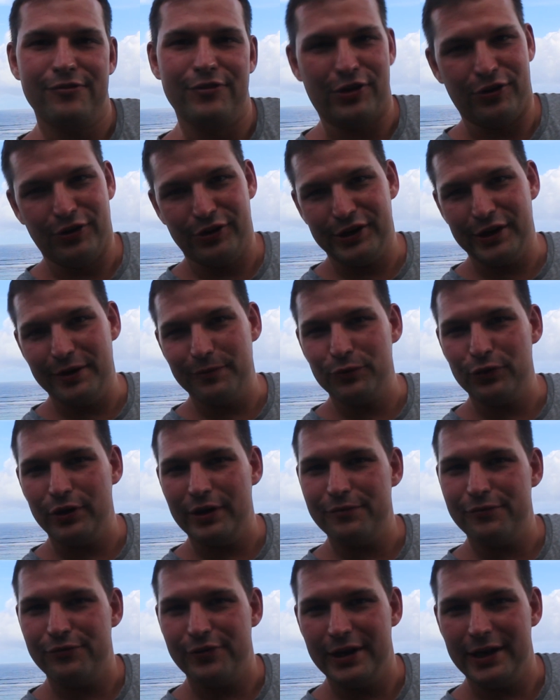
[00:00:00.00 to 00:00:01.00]
Wir können jedem
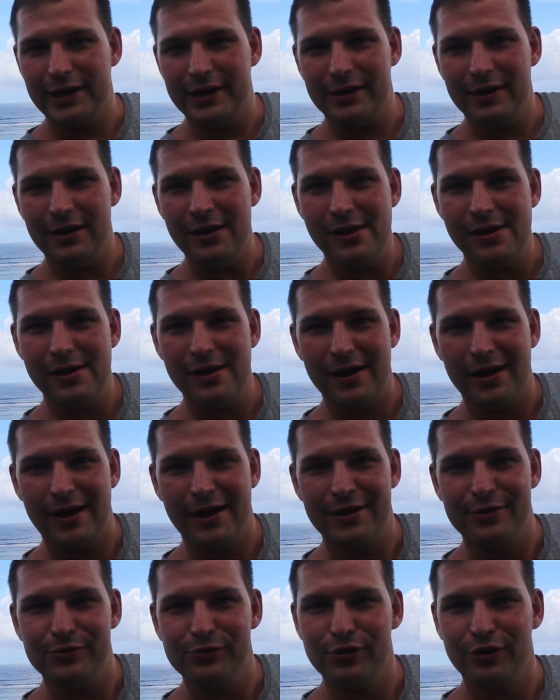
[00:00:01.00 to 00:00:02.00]
nur empfehlen,
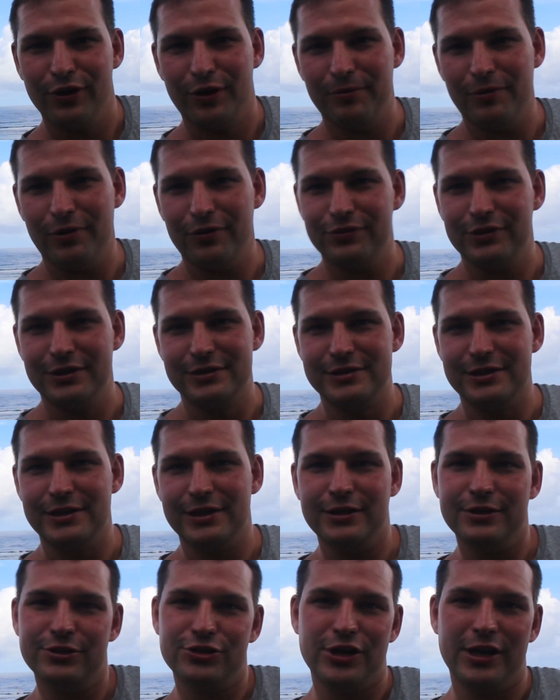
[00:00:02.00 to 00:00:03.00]
einen Urlaub auf den
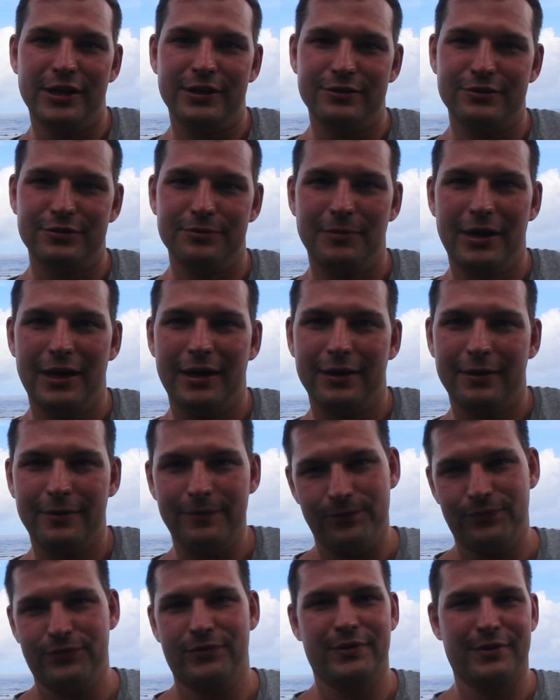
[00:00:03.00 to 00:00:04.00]
Seychellen zu
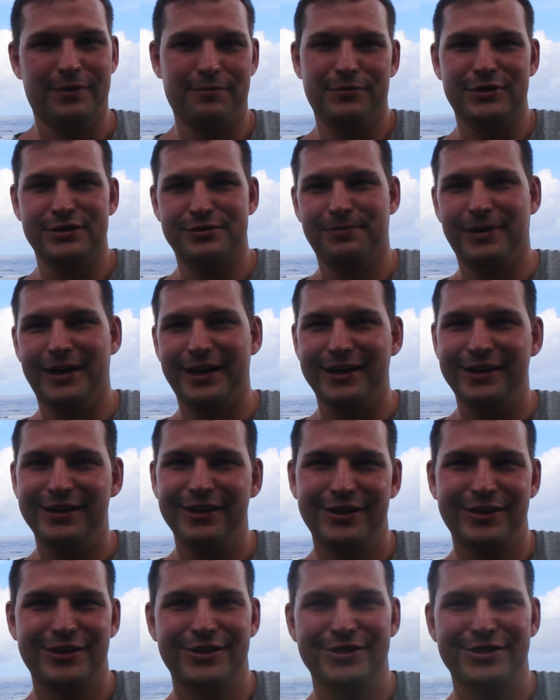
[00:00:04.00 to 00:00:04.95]
machen. Bis bald.